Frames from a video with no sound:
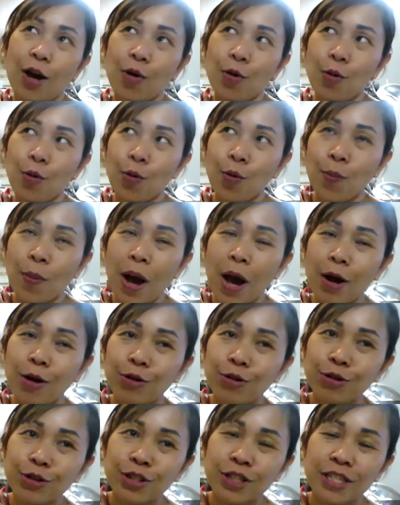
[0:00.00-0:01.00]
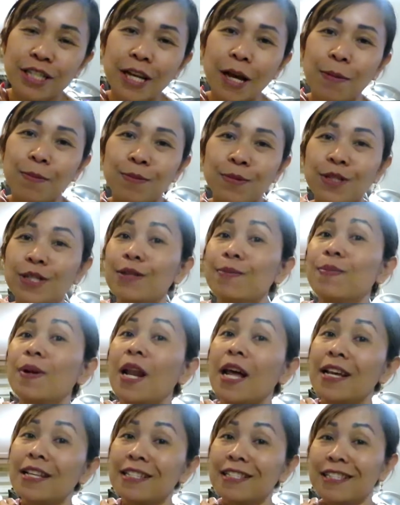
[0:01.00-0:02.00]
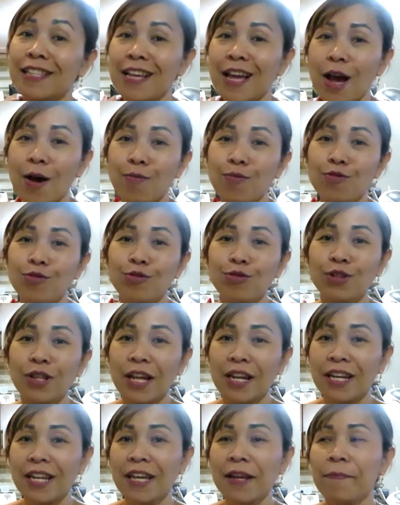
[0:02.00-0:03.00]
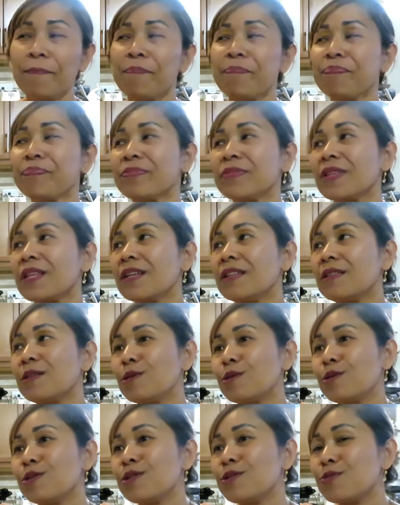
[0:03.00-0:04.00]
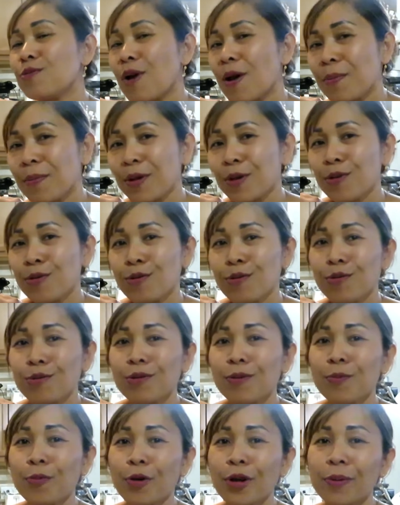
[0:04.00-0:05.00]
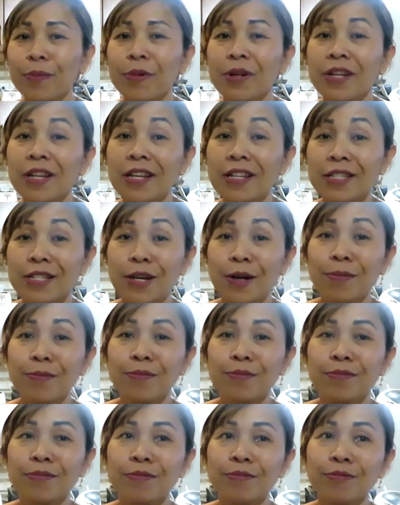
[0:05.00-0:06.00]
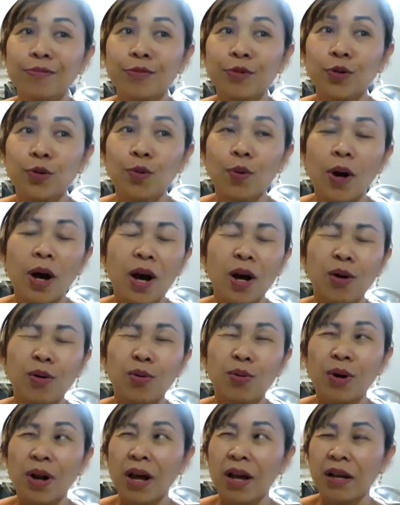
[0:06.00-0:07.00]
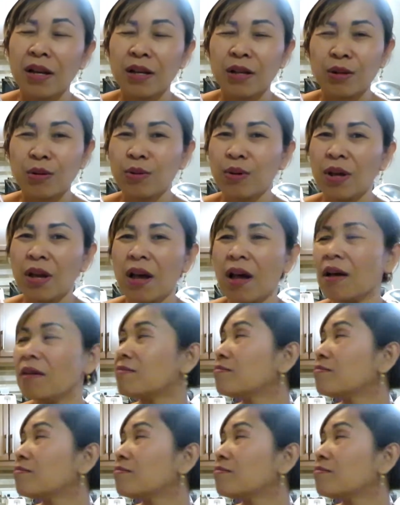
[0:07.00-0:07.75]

aku bangun jam 11.30 tadi terus suamiku appointmentnya jam 2 kurang gitu ya